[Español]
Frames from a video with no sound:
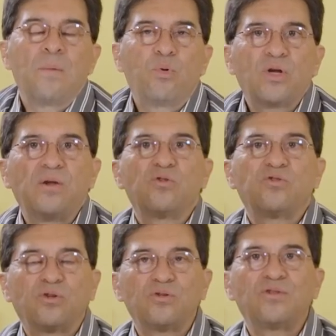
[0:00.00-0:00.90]
Porque
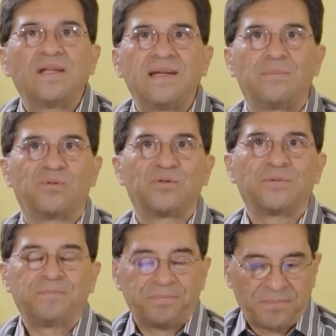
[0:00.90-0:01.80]
nosotros tenemos
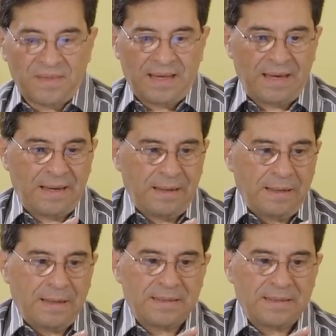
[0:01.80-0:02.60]
que